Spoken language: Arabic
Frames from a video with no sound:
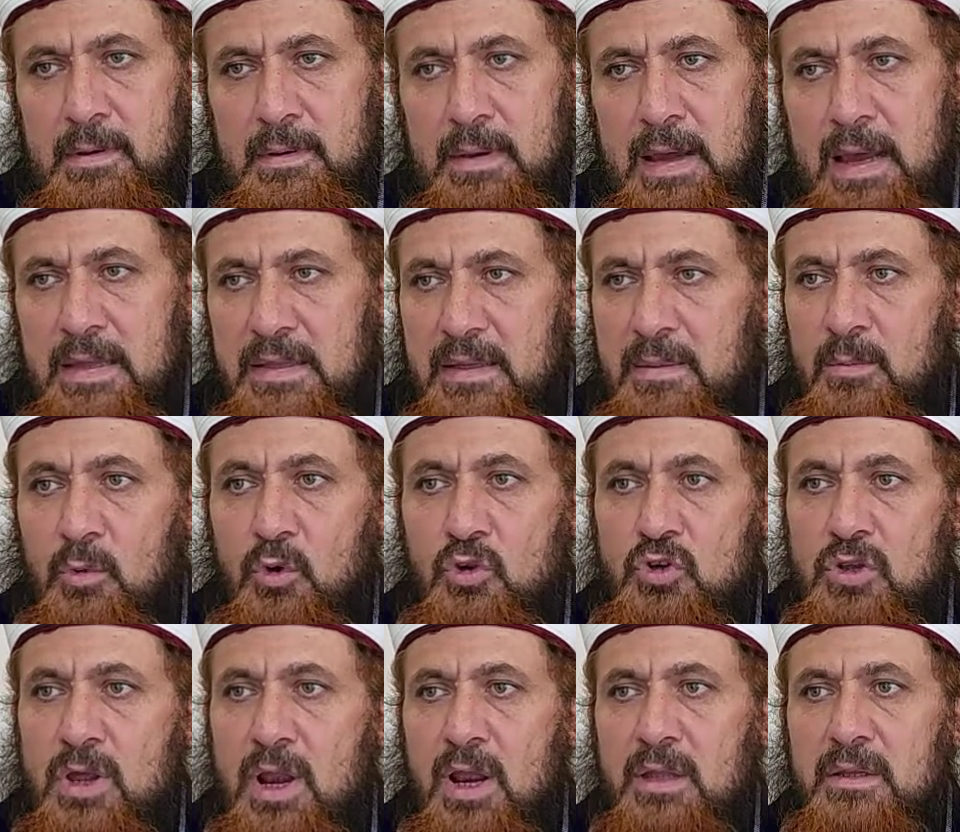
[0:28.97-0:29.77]
هذا
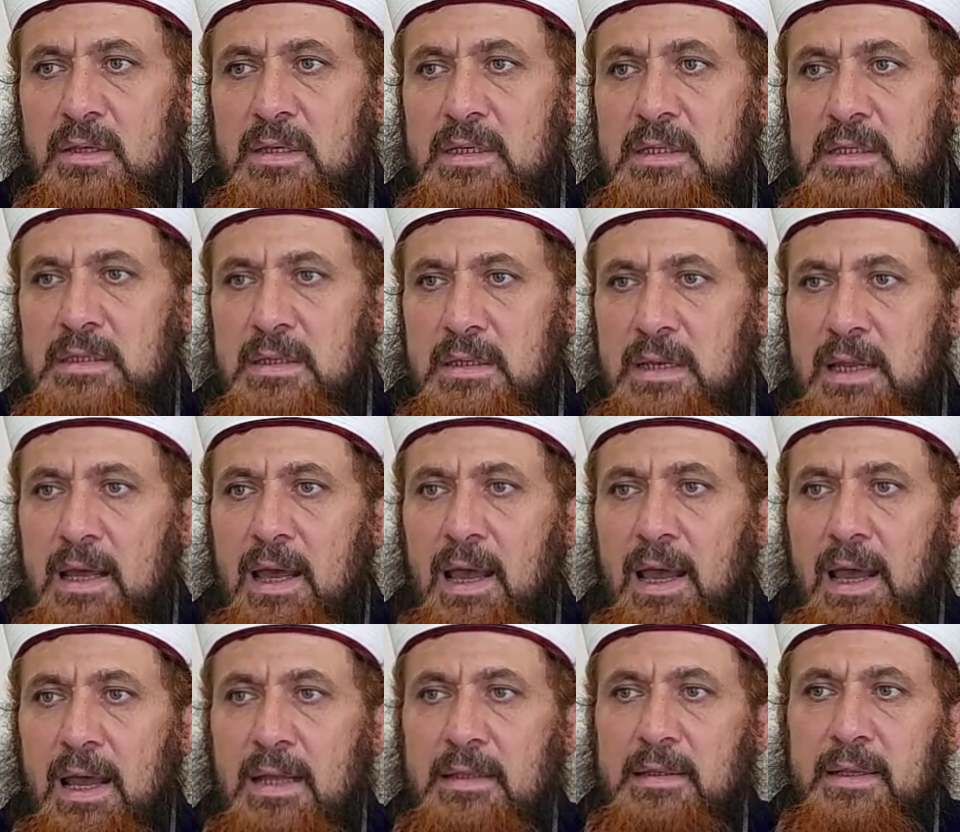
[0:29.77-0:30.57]
مجرد
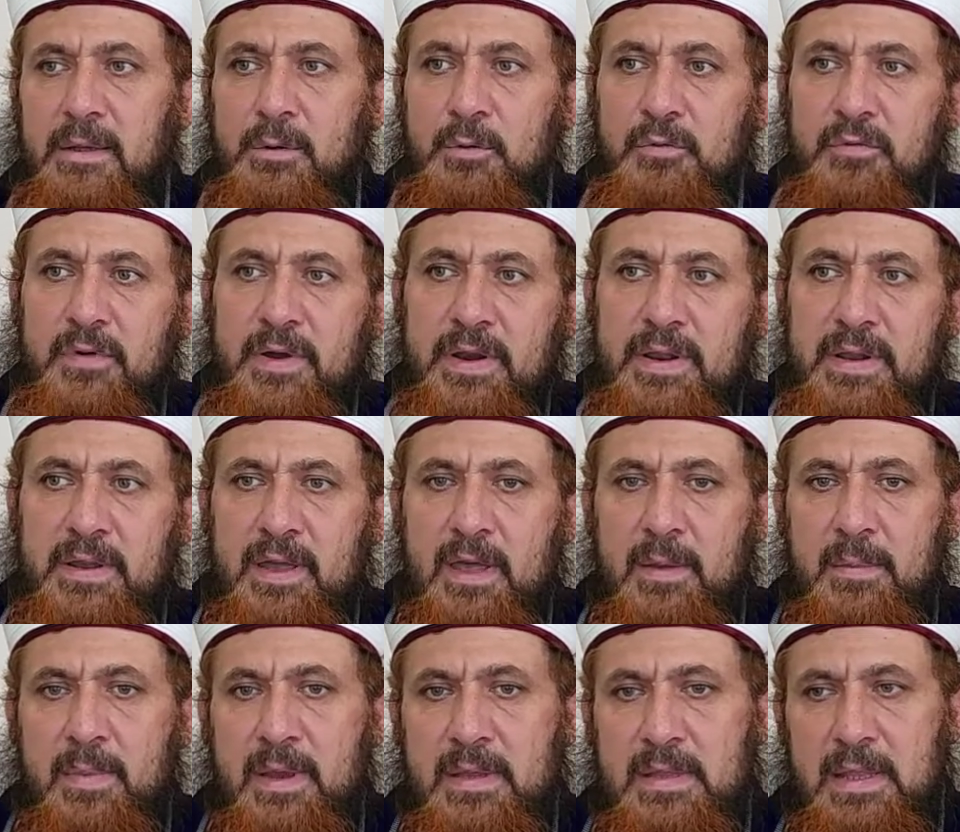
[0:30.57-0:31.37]
اصطلاح حتى
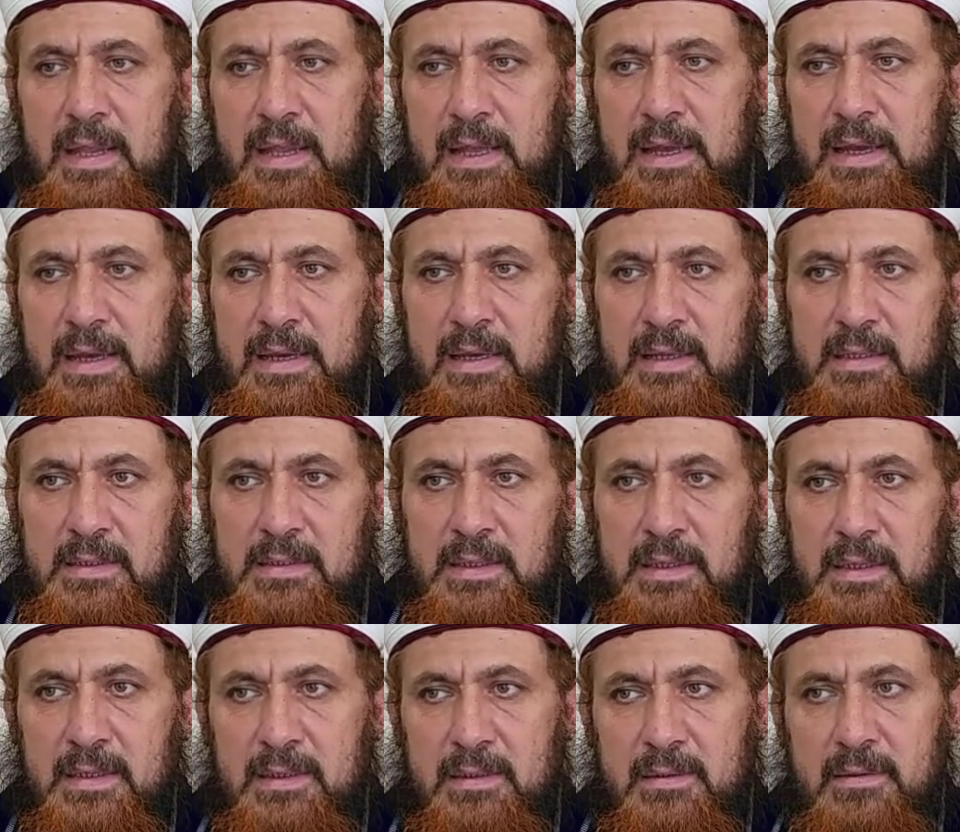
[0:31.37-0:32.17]
نفرق بين
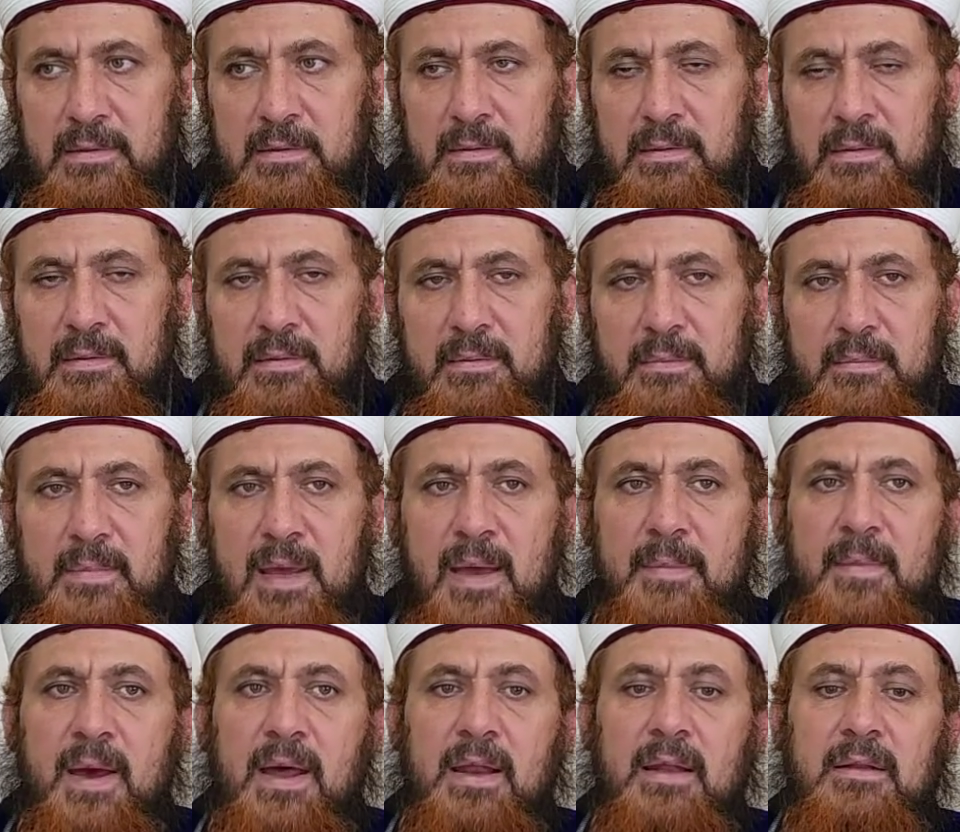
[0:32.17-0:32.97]
الحالتين
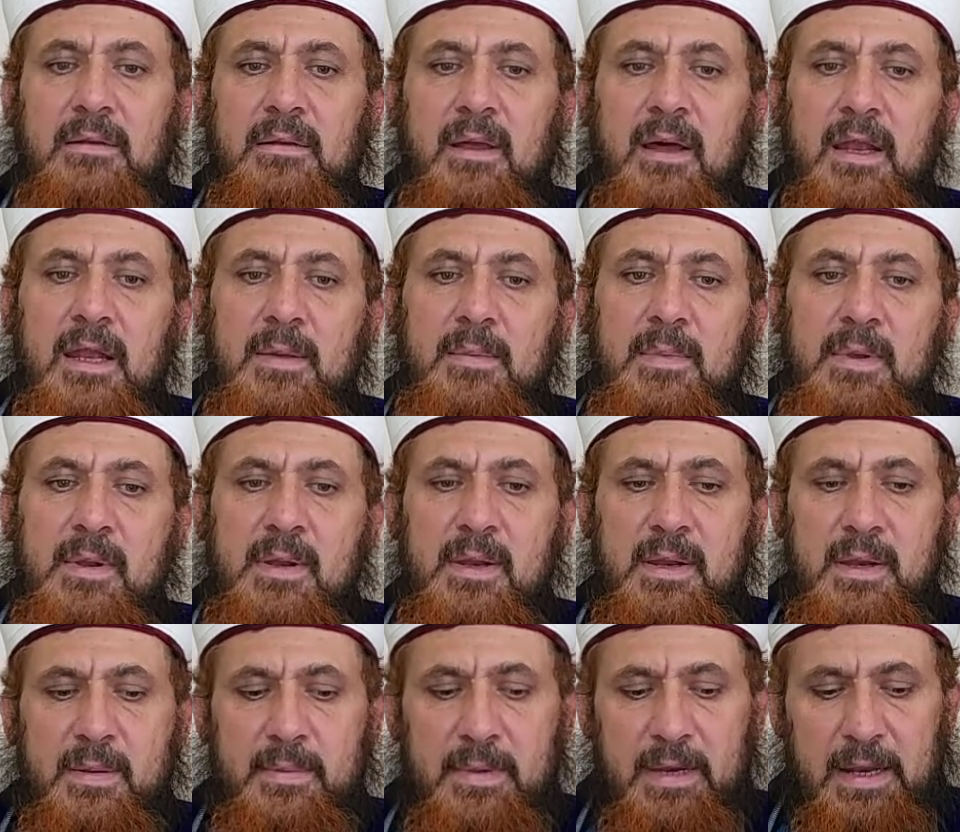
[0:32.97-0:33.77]
ما معنى طالب
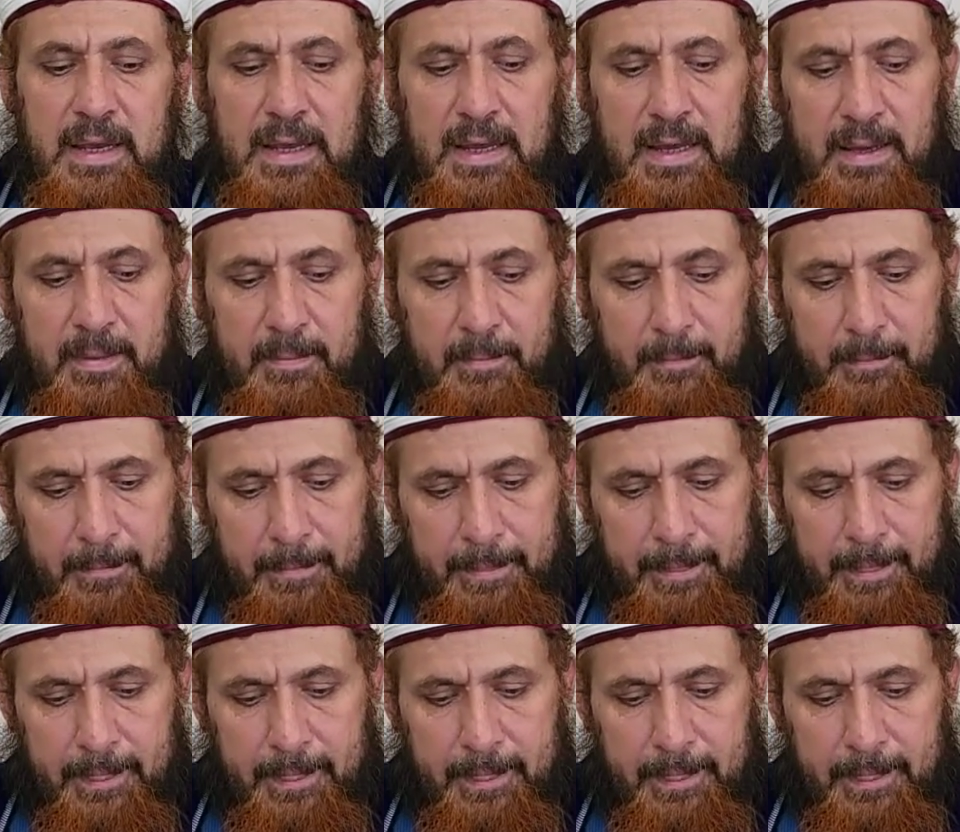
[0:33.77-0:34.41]
العلم العام؟